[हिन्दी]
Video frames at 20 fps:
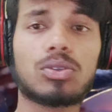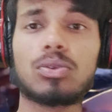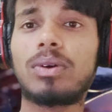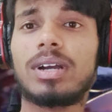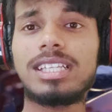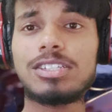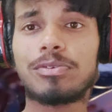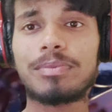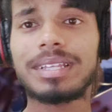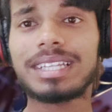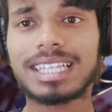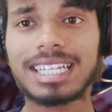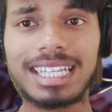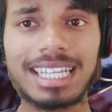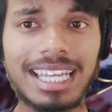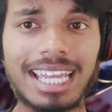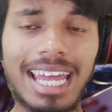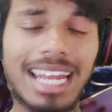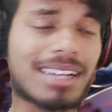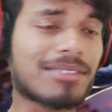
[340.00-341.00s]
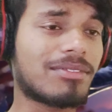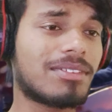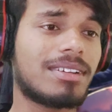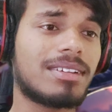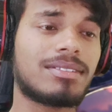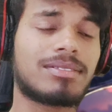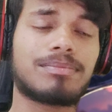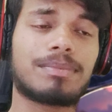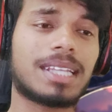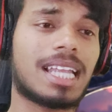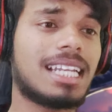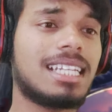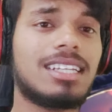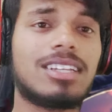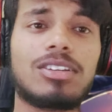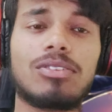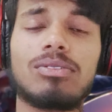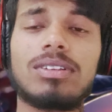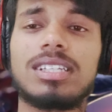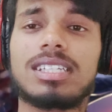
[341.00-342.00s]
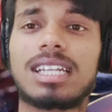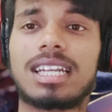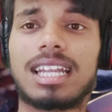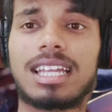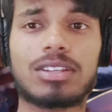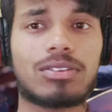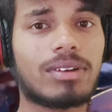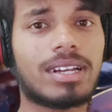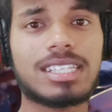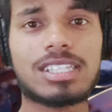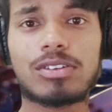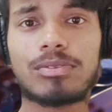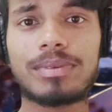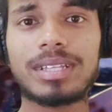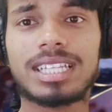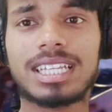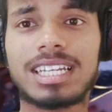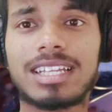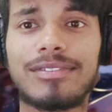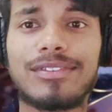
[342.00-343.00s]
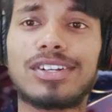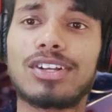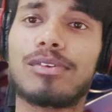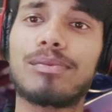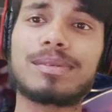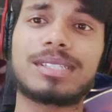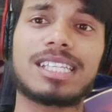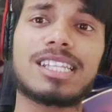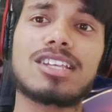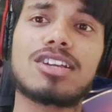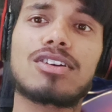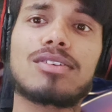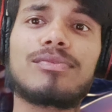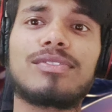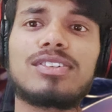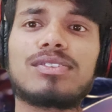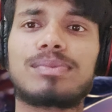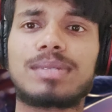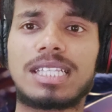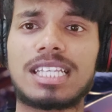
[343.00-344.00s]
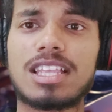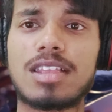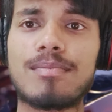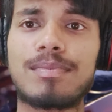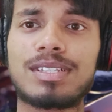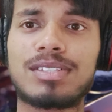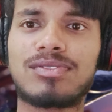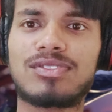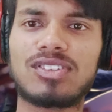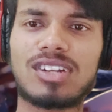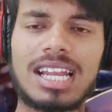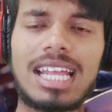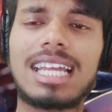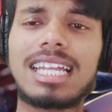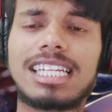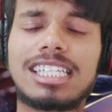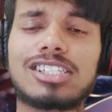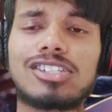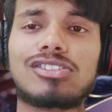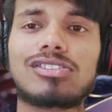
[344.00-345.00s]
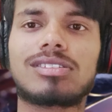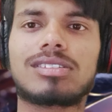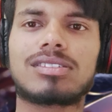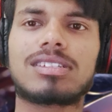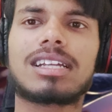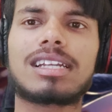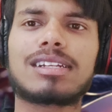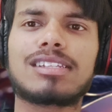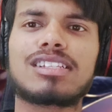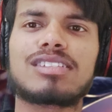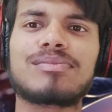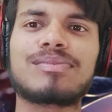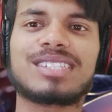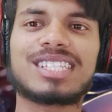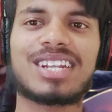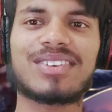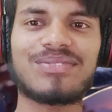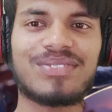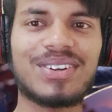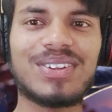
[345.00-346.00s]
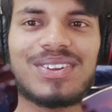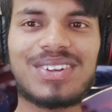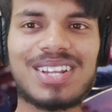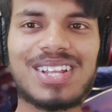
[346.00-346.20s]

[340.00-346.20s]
तो कैसे उम्मीद करेंगे यार पता नहीं क्यों नहीं चल रहा है तो कैसे उम्मीद करेंगे वीडियो पसंद आएगा वीडियो पसंद है प्लीज तो वीडियो लाइक वीडियो सब्सक्राइब